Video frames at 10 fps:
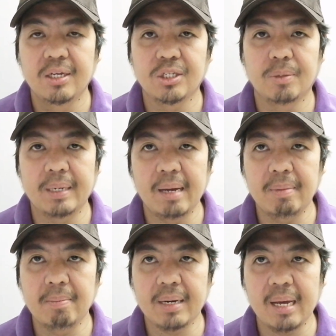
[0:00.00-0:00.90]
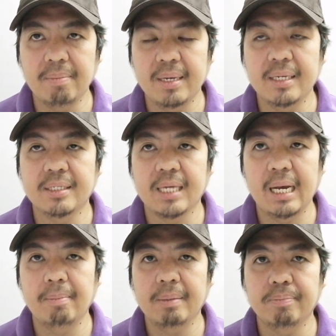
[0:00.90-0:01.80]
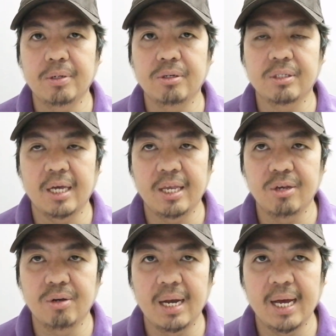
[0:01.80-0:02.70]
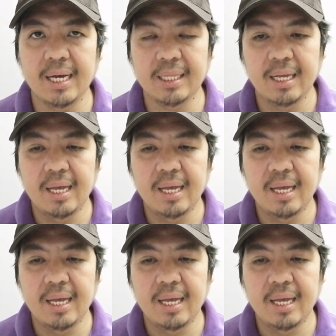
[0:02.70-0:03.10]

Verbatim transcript: So maraming maraming salamat po sa inyong lahat.